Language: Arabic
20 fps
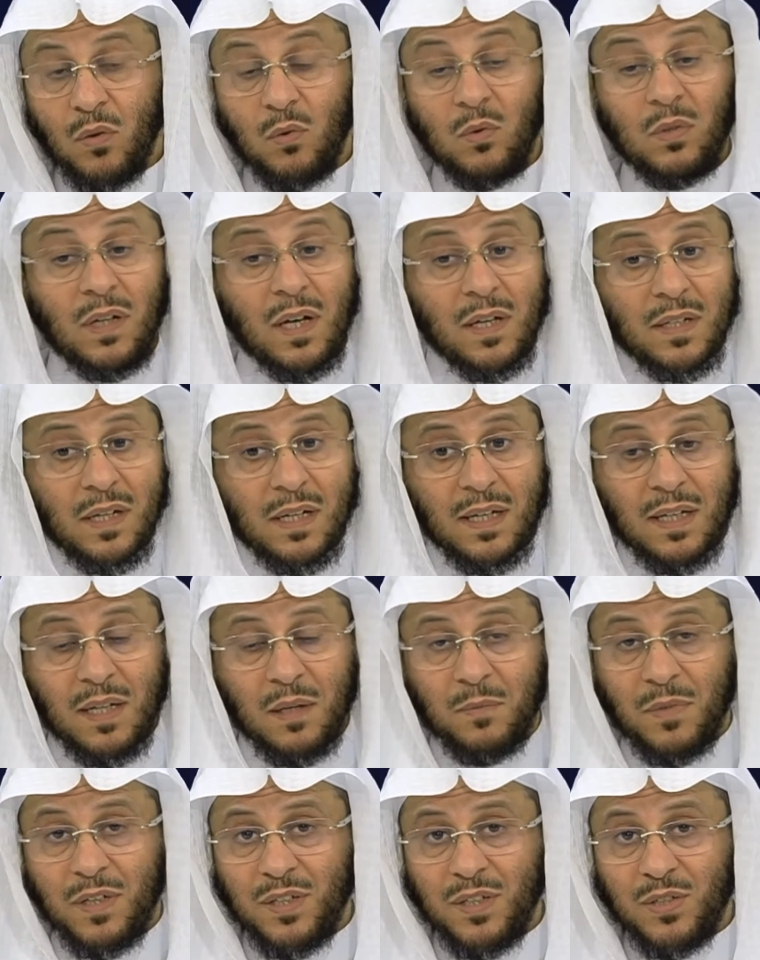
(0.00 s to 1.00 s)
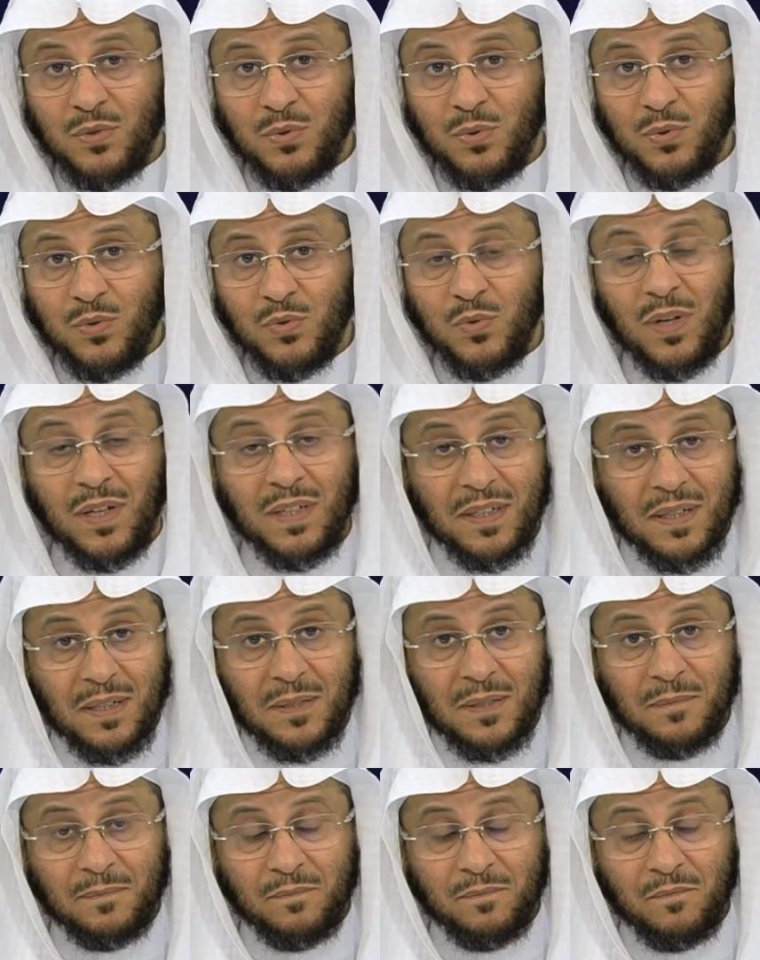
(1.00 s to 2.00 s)
قل هذا الكلام ما يجوز
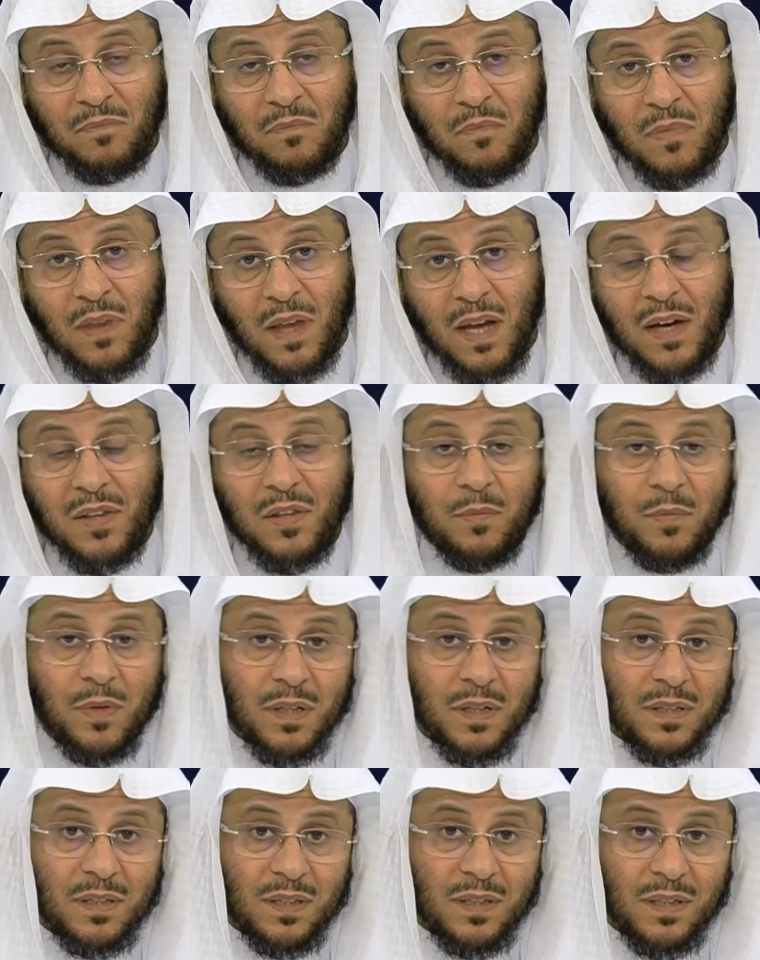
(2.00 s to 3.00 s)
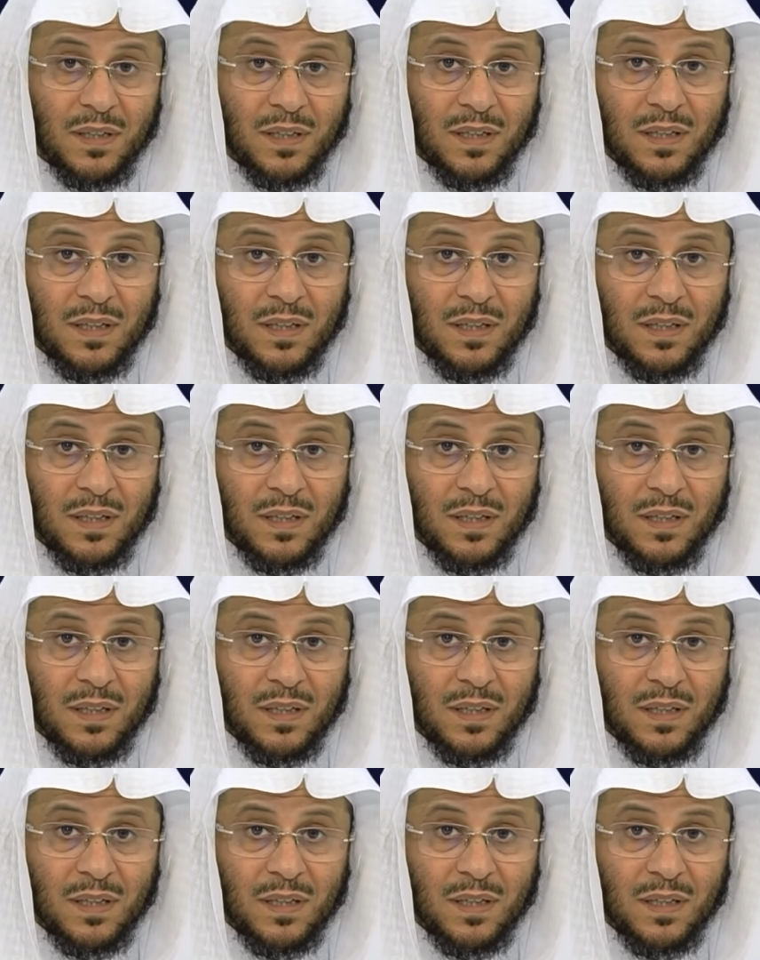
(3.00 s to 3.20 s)
وحرام هذا بغي